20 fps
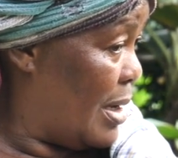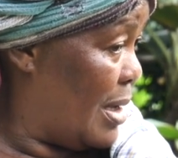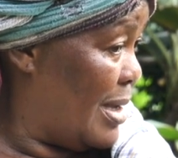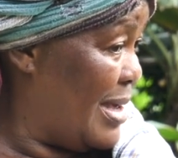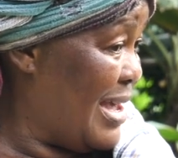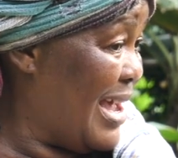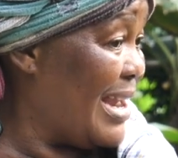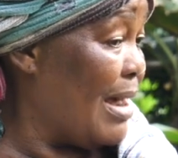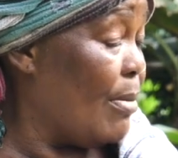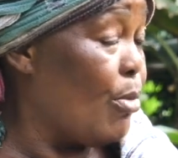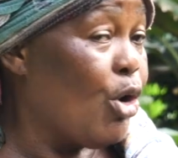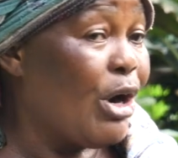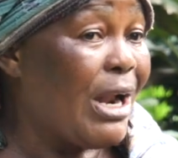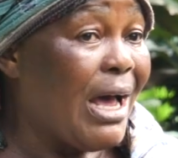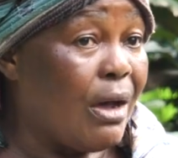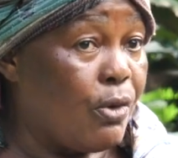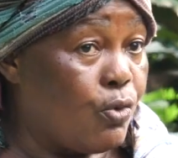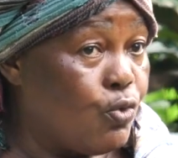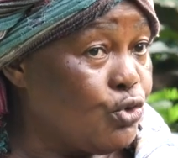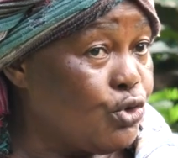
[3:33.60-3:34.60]
il y a d'abord
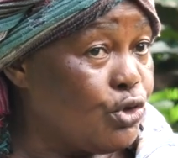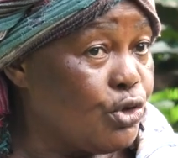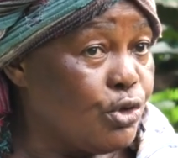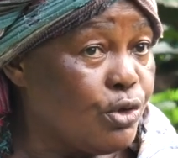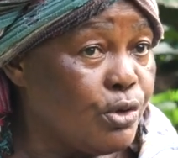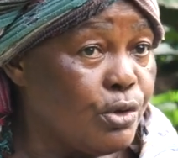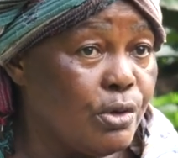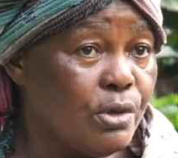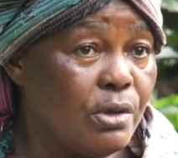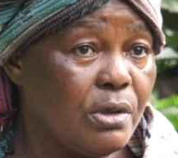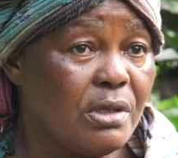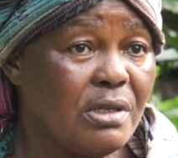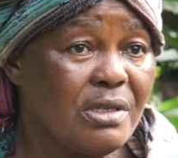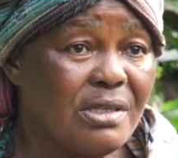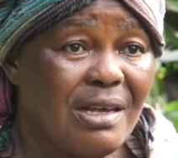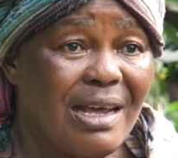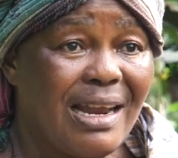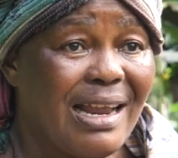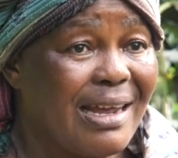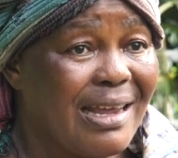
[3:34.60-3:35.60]
la route,
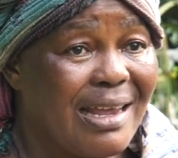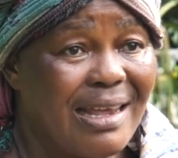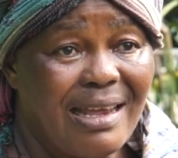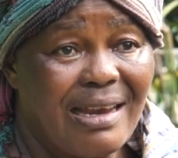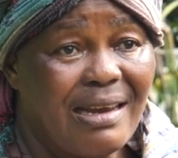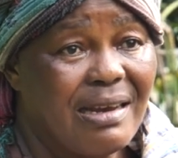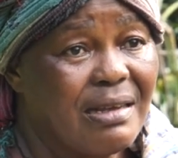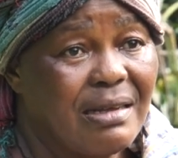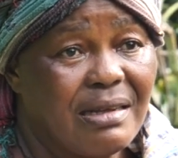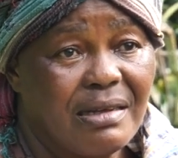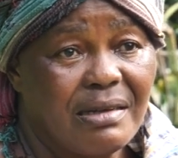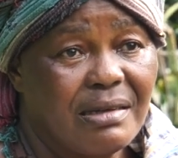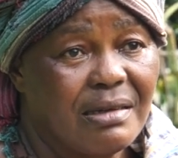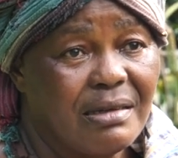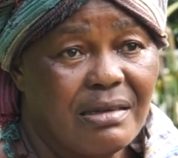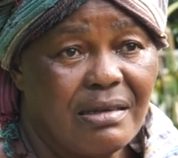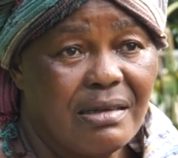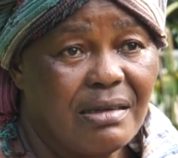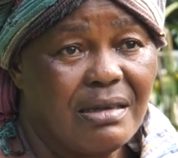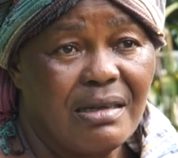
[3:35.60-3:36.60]
sans laquelle
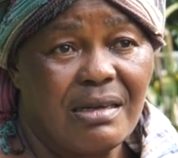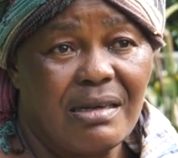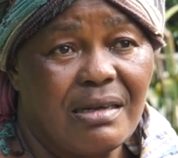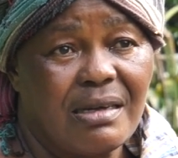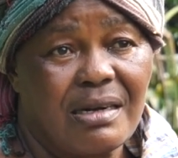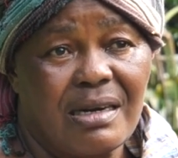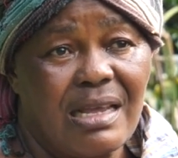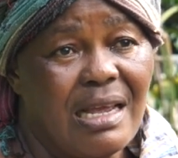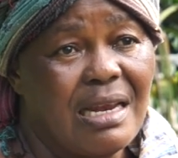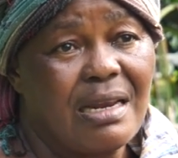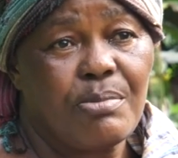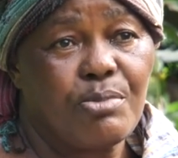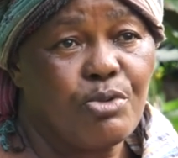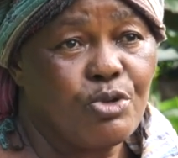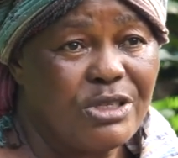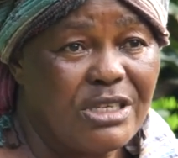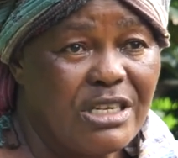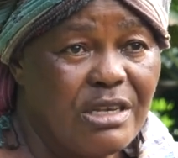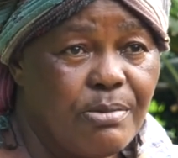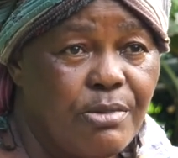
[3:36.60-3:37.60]
euh, rien n'est
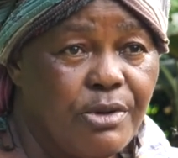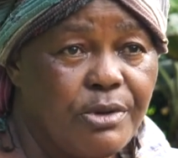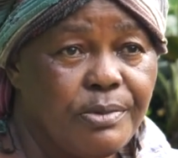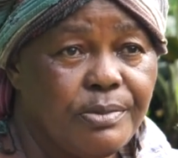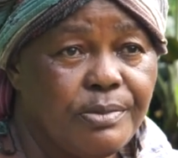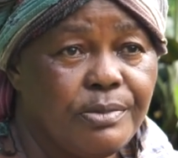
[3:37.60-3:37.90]
possible.